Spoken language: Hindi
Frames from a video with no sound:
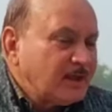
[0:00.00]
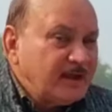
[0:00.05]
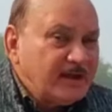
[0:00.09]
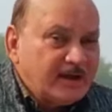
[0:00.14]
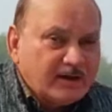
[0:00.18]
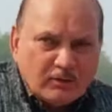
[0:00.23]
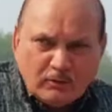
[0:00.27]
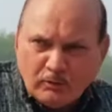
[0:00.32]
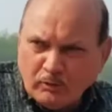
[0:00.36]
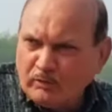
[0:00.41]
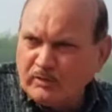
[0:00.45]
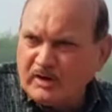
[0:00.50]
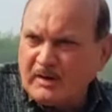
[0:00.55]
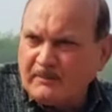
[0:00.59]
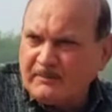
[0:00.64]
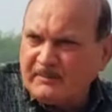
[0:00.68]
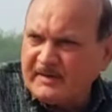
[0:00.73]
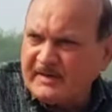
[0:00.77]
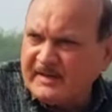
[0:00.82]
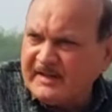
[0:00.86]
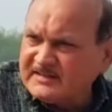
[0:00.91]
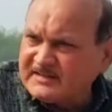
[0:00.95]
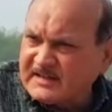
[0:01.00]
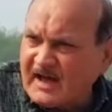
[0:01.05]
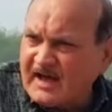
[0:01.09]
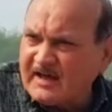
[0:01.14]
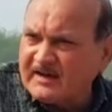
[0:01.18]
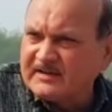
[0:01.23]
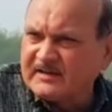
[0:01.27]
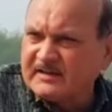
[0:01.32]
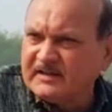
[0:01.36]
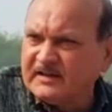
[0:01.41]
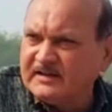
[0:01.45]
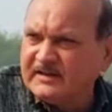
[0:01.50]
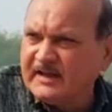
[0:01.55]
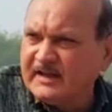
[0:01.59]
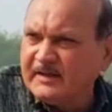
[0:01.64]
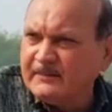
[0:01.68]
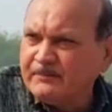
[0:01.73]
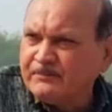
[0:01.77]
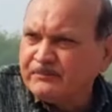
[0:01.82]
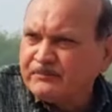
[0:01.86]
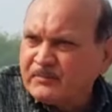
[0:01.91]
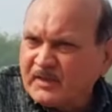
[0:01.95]
एक और अपने इशार के लिए
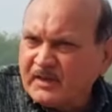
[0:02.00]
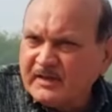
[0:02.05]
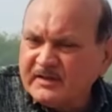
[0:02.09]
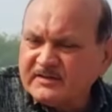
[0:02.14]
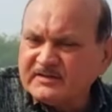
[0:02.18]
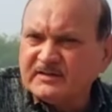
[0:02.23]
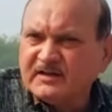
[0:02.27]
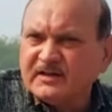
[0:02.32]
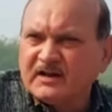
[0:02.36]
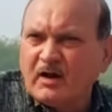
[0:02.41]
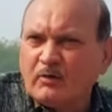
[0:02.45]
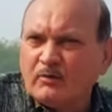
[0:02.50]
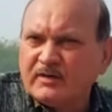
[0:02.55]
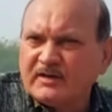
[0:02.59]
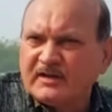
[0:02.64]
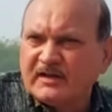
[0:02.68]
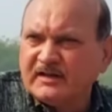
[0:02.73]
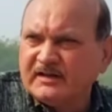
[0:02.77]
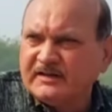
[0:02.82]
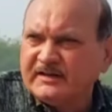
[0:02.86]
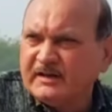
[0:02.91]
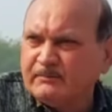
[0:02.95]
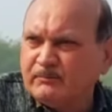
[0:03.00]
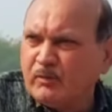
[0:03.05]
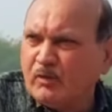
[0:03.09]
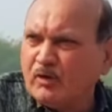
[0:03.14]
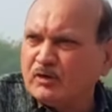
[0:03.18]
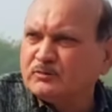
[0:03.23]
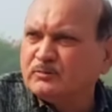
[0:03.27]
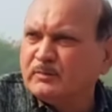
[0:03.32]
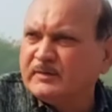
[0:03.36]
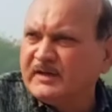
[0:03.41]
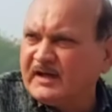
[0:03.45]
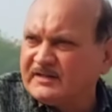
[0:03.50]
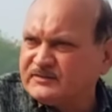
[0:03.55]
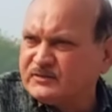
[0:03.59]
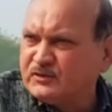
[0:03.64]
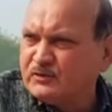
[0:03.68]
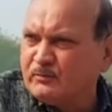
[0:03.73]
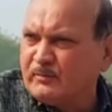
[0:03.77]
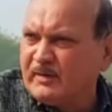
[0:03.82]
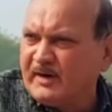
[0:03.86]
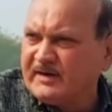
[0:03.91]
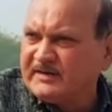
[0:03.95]
इस ग्राउंड के लिए बहुत बड़ी
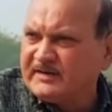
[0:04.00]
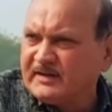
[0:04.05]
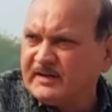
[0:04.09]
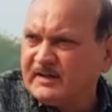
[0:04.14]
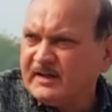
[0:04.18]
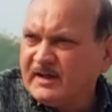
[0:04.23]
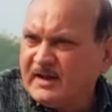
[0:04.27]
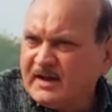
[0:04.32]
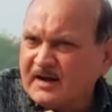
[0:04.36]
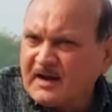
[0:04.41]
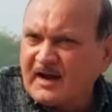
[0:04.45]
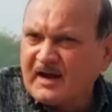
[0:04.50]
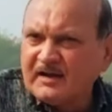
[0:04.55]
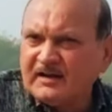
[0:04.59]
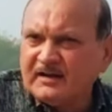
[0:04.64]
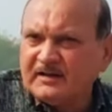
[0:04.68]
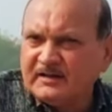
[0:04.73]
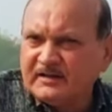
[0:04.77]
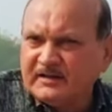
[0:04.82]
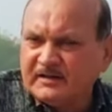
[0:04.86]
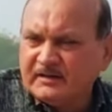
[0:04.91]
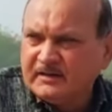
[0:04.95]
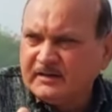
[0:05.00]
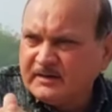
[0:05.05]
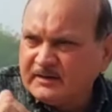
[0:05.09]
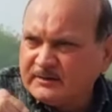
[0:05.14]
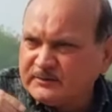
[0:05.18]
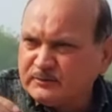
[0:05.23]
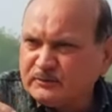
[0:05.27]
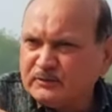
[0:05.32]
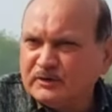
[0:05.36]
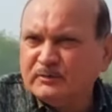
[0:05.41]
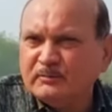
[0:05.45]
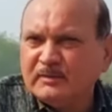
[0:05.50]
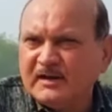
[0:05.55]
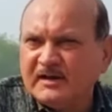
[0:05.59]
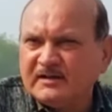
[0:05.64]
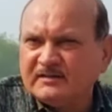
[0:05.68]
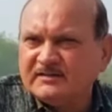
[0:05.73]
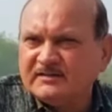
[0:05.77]
अचीवमेंट कल ही सुनील मलिक